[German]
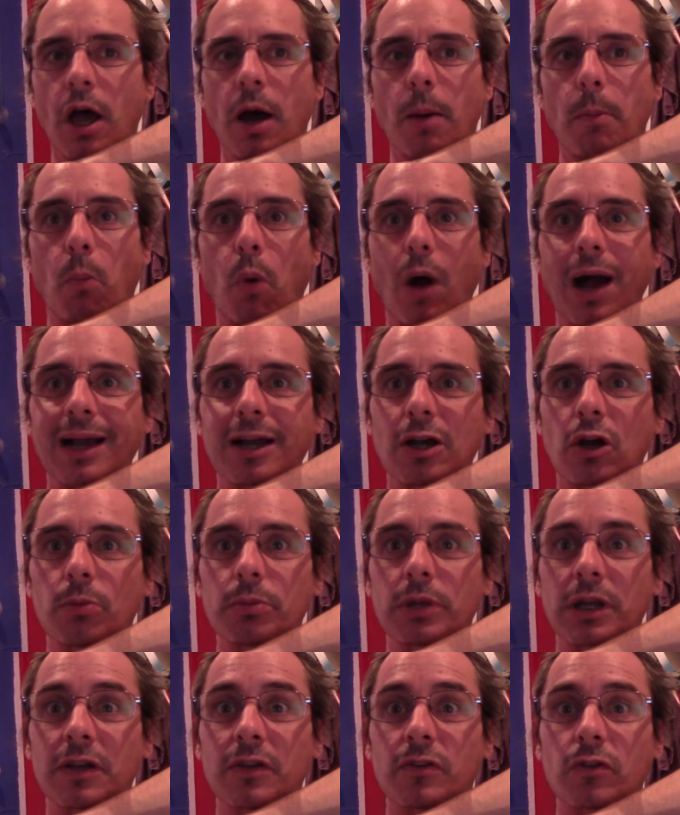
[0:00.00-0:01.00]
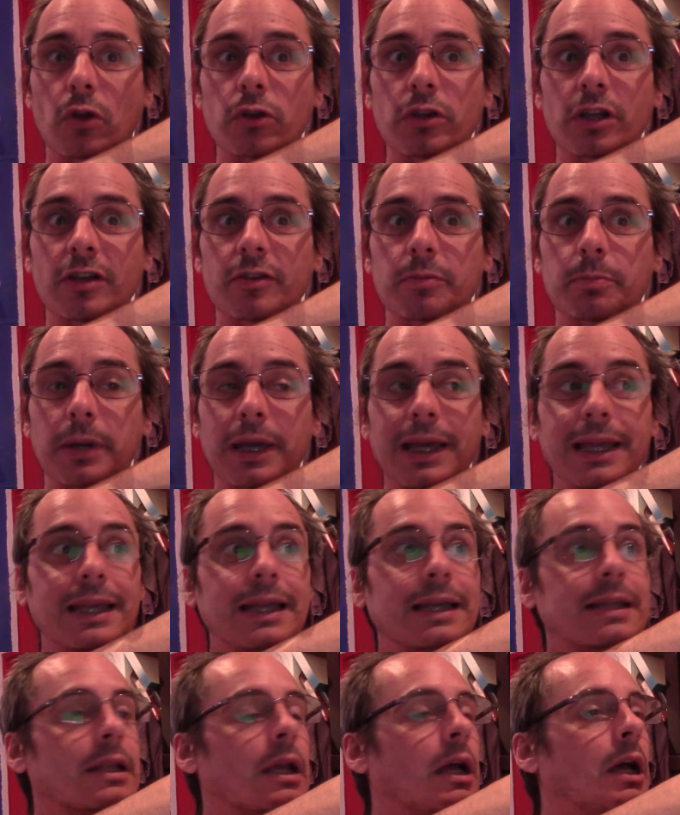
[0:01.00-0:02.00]
Morgen kommt eine
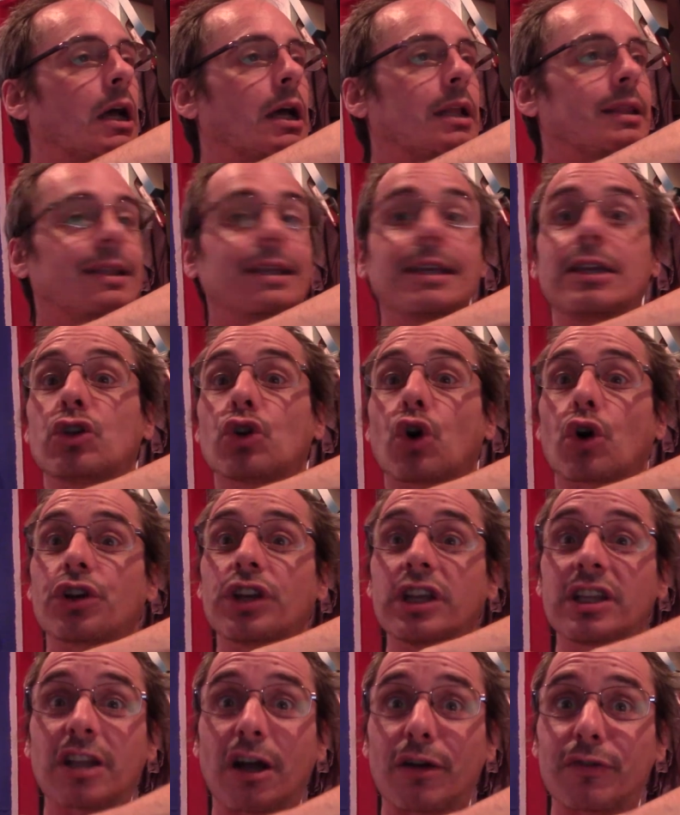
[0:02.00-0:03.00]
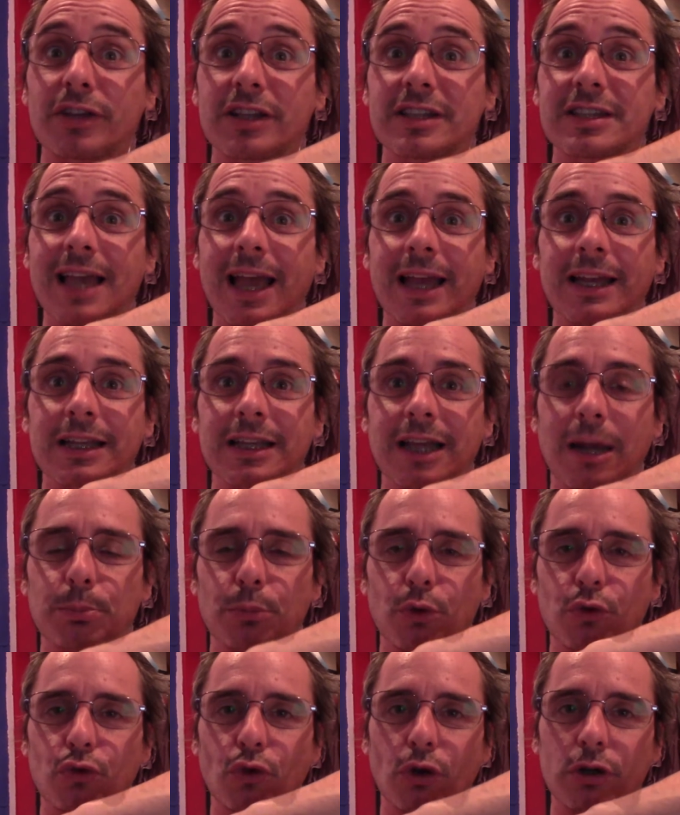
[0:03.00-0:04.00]
Sonntagspredigt, die ich noch nicht aufgezeichnet habe.
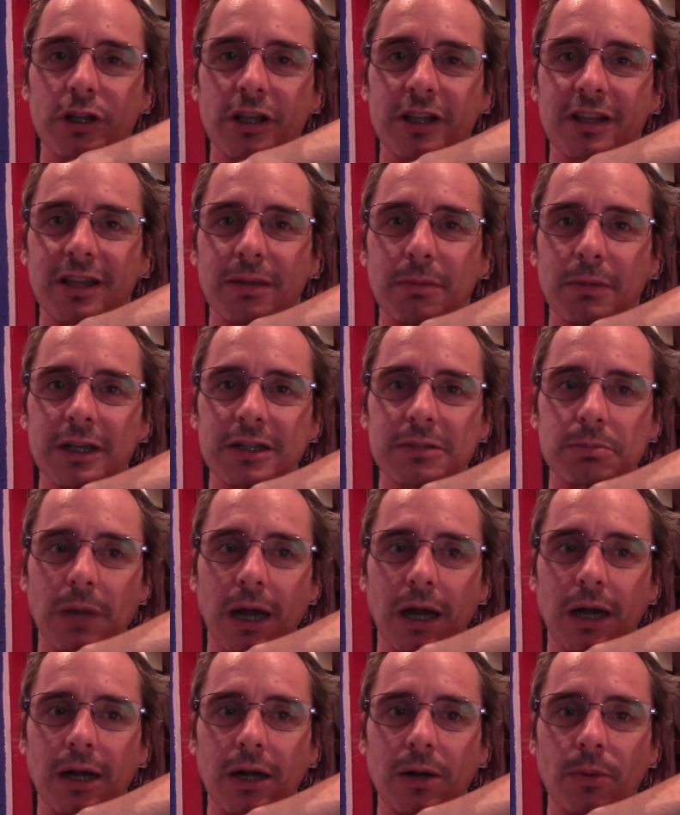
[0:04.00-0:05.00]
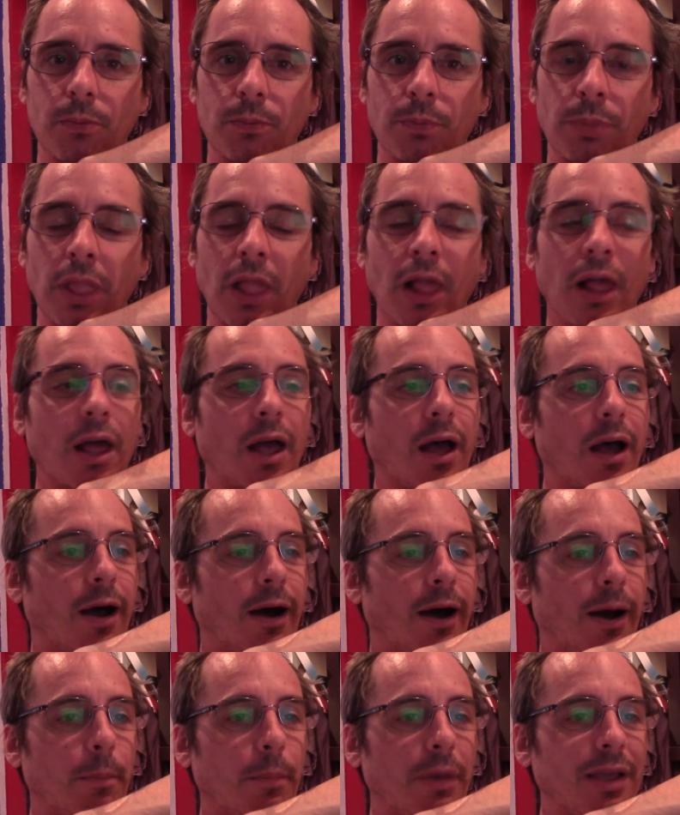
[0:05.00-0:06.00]
Das sollte ich demnächst machen.
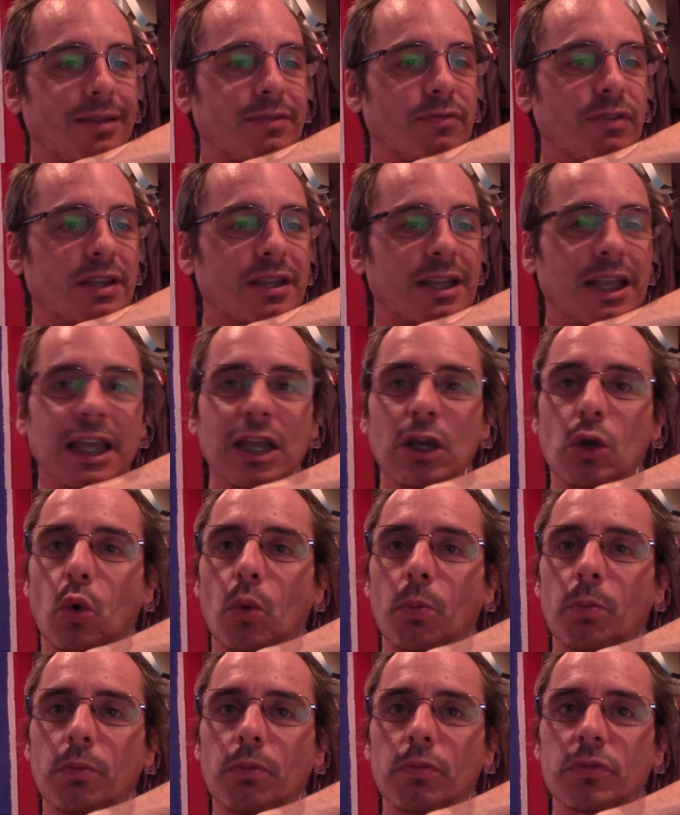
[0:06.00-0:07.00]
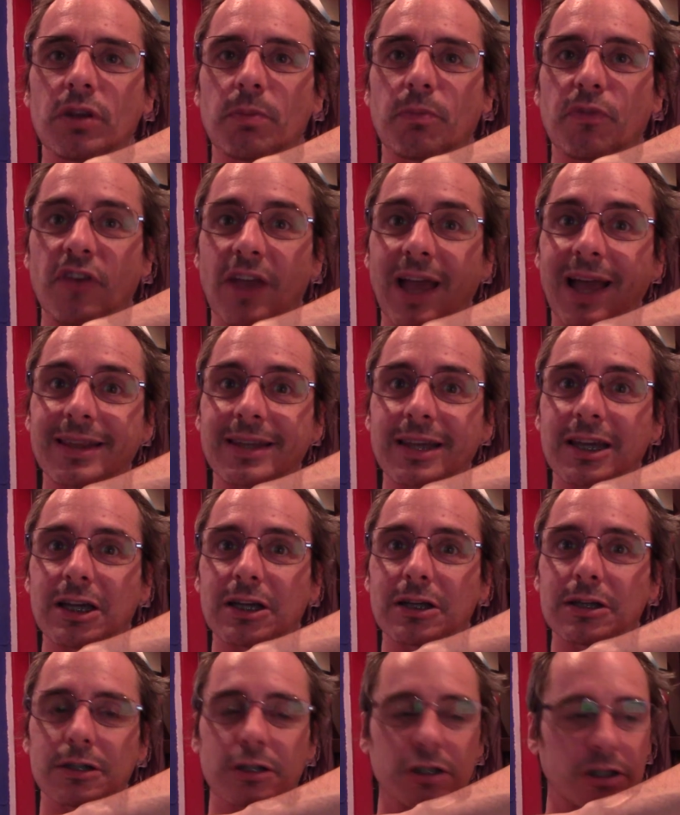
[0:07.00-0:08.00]
Ähm, es wird gehen um die Pferde.
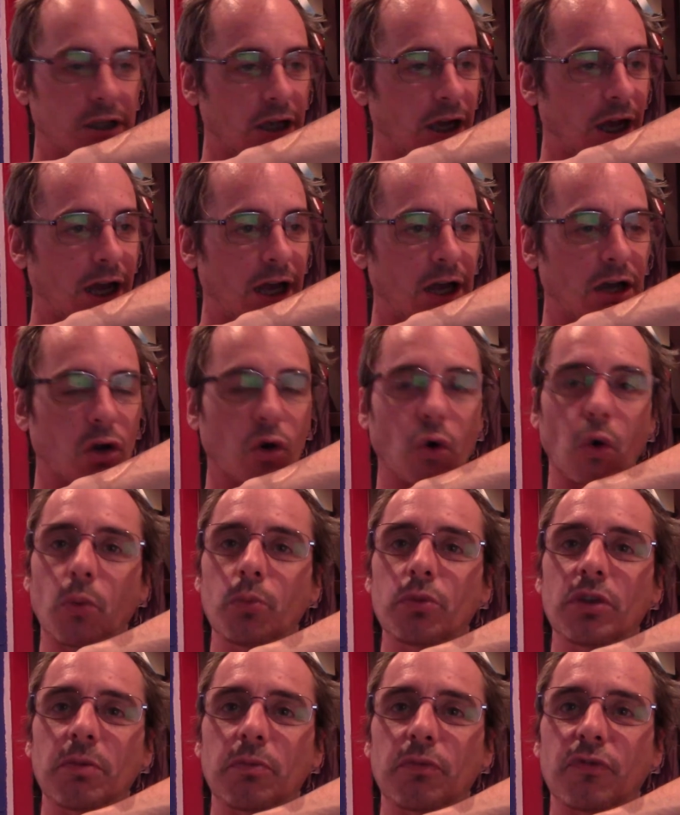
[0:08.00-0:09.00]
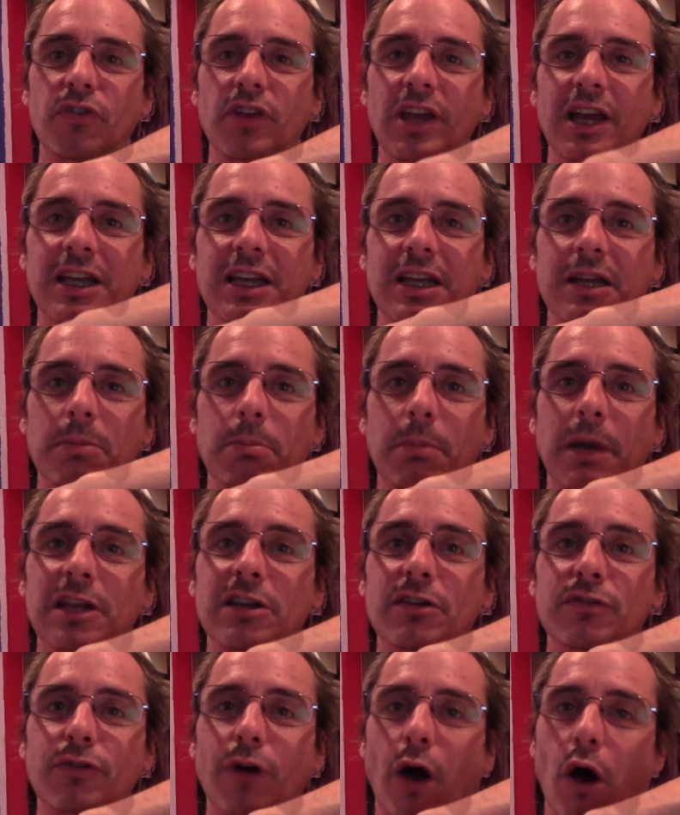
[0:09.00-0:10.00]
Ja, um die Pferde
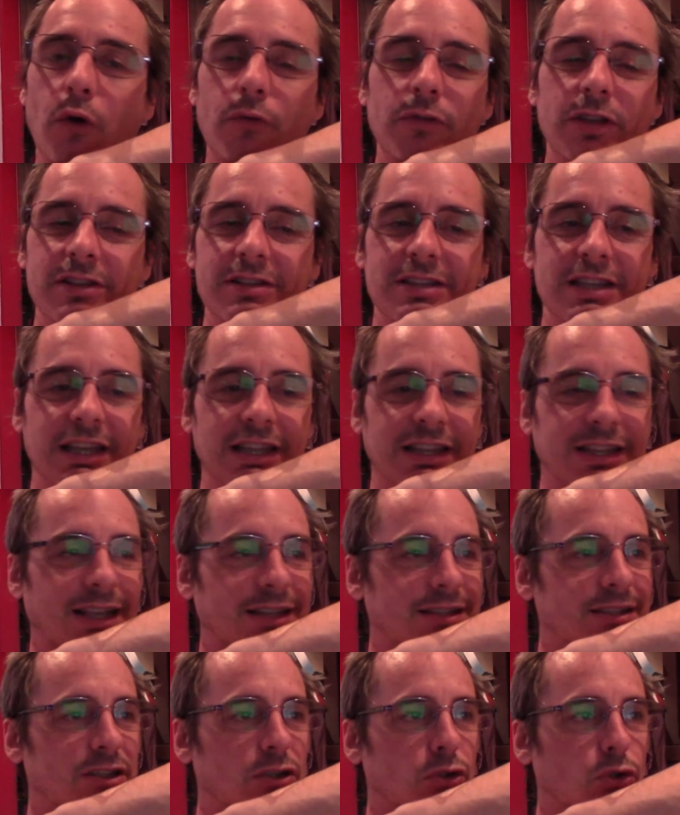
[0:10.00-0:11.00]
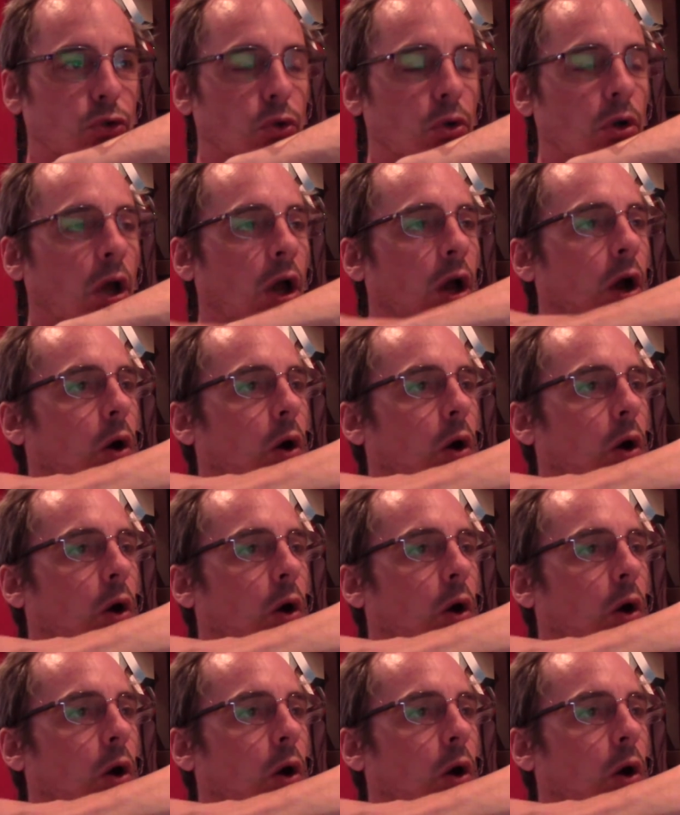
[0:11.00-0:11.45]
meiner Frau wird es gehen. Das ist schön.